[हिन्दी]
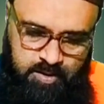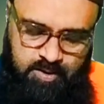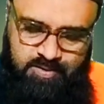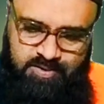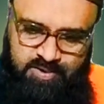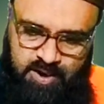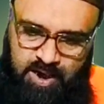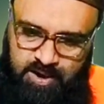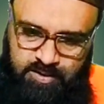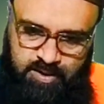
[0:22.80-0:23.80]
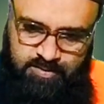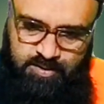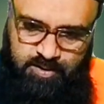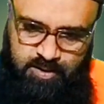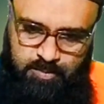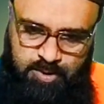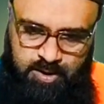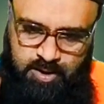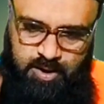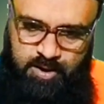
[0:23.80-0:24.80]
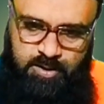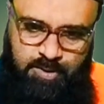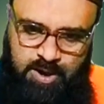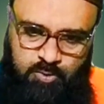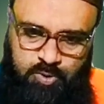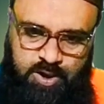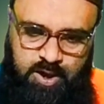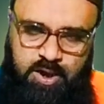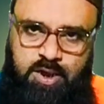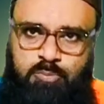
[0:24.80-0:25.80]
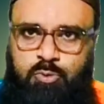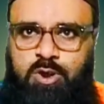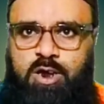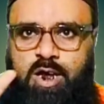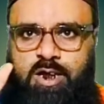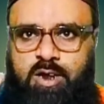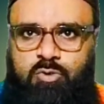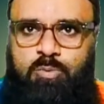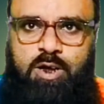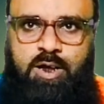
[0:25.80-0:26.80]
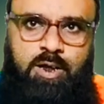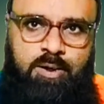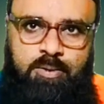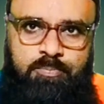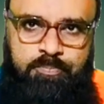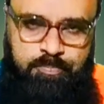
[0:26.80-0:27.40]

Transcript: कि जिस रात के सदक़े में अल्लाह तबारक व ताली ने पूरी कायनात को बनाया है